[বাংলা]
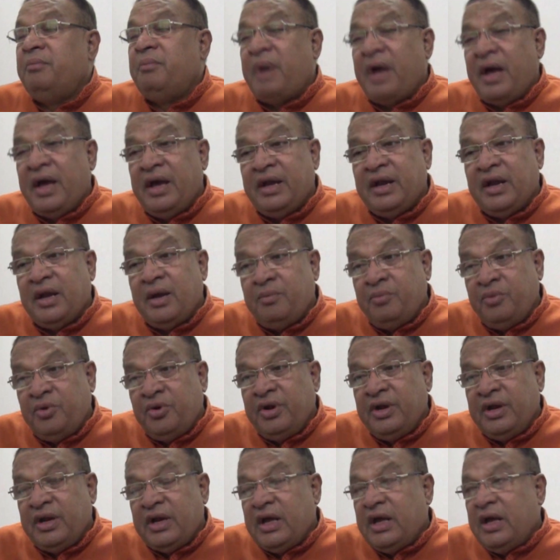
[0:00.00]
মায়েরা
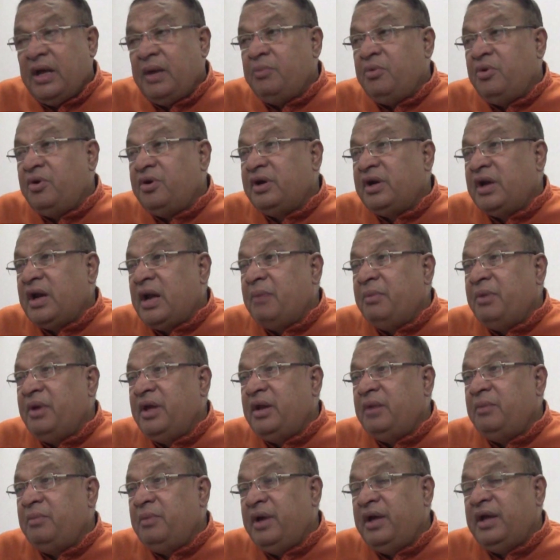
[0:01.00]
বোনেরা এবং
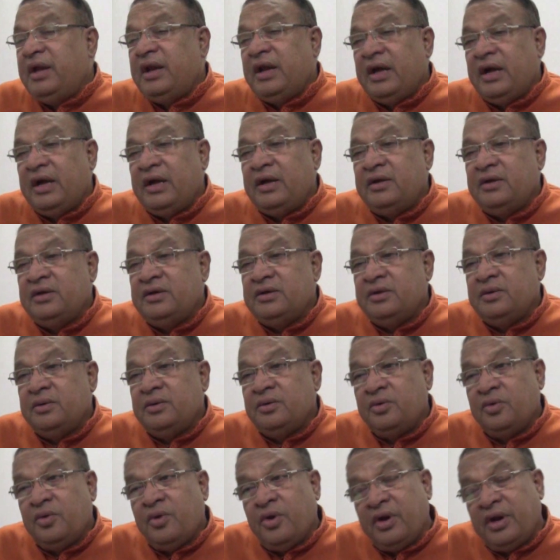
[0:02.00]
গ্রামের মেয়েরা
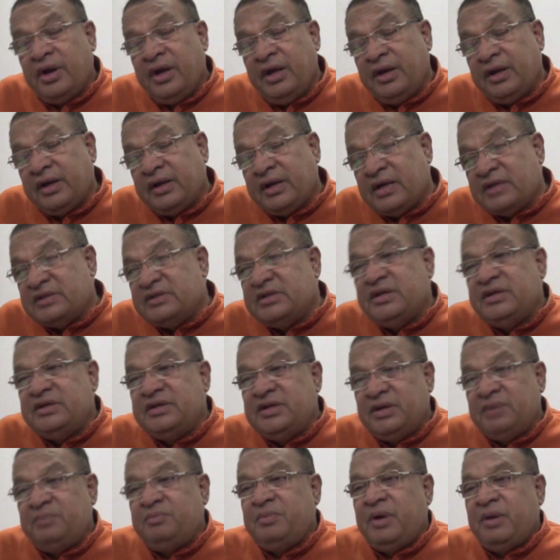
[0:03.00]
ঘরের কাছে
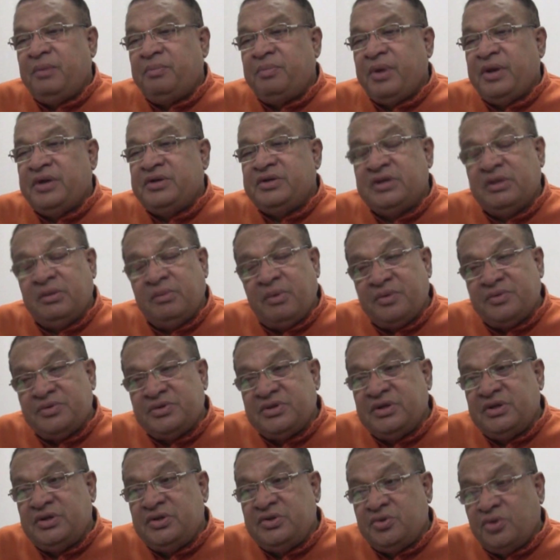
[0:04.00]
ট্রিটমেন্ট পায় সে
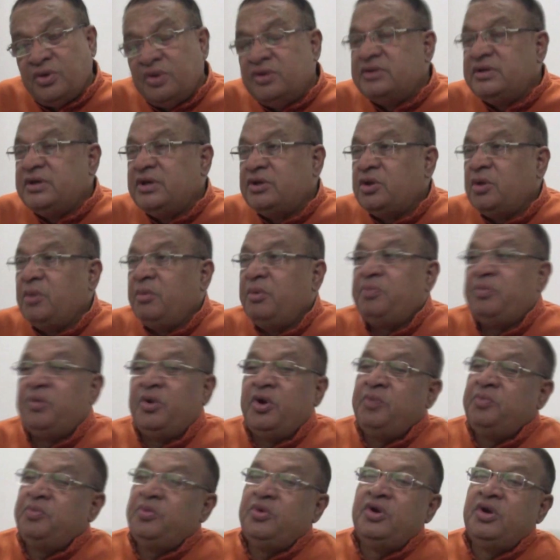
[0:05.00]
ব্যবস্থাটি চলছে তবে
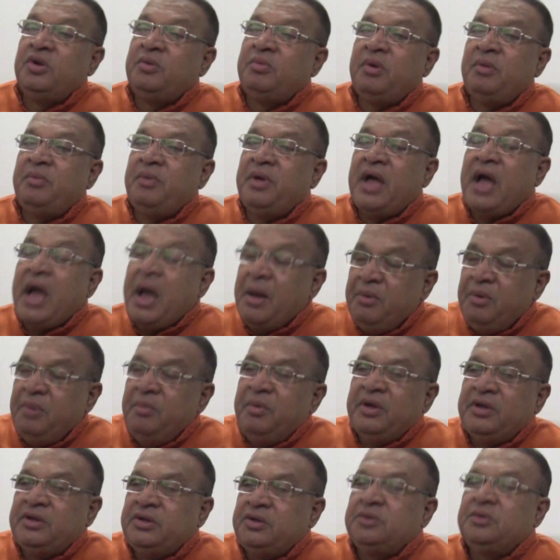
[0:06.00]
পরিপূর্ণভাবে আমি
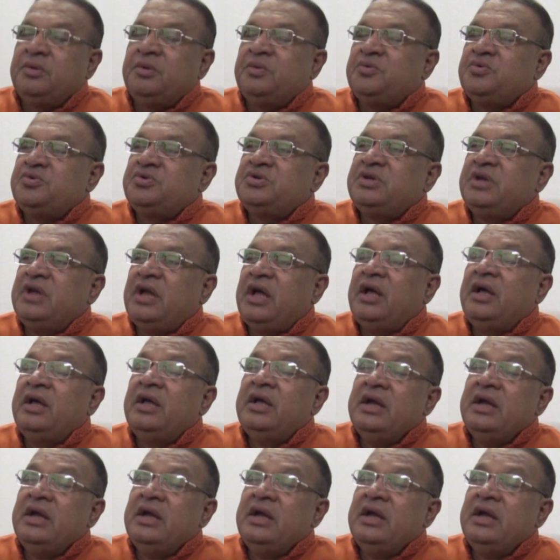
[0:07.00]
ব্যক্তিগত খুশি না